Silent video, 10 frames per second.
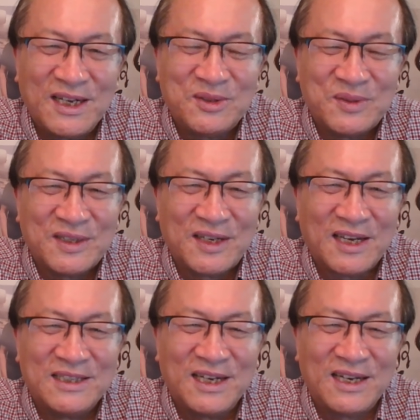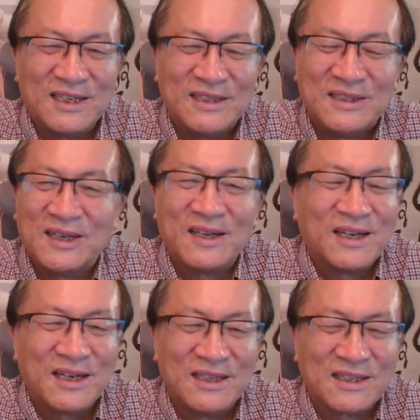就已经开战了，人家来
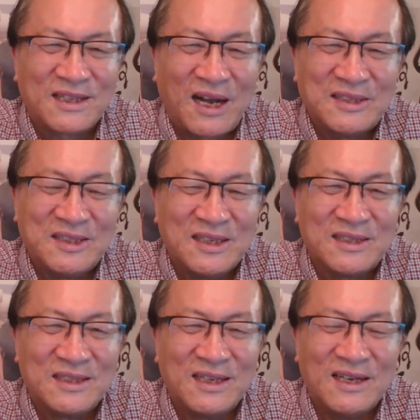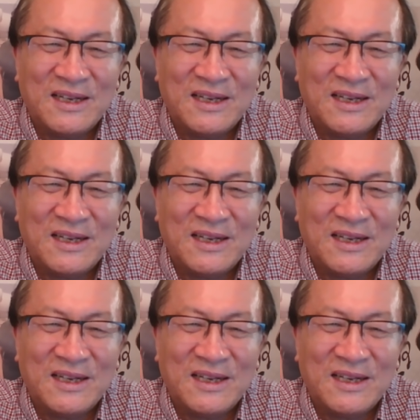看这个打击也是